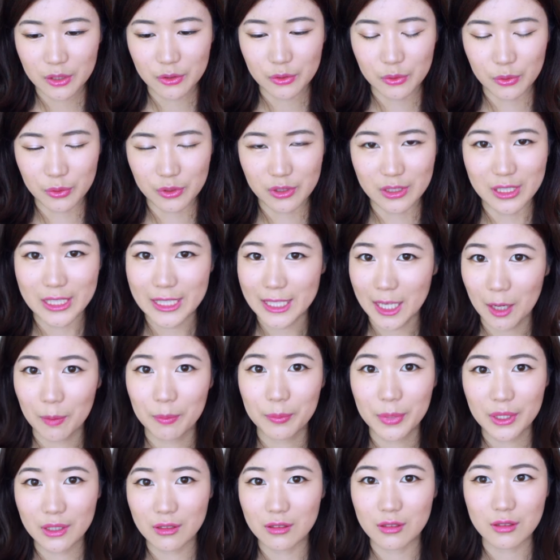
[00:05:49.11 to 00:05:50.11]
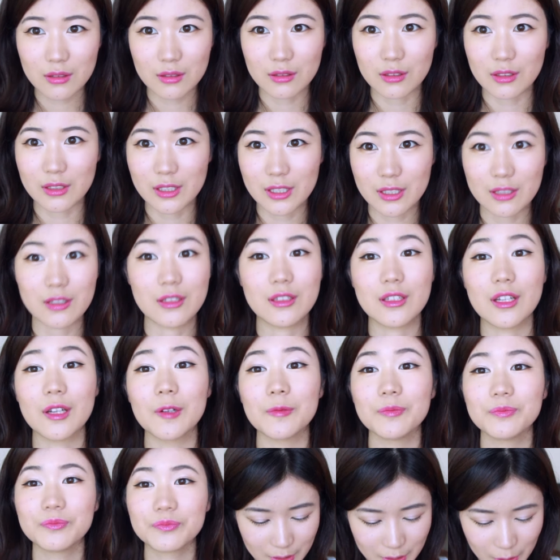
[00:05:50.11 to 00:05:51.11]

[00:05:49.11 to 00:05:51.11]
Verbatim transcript: 就是香槟色系的。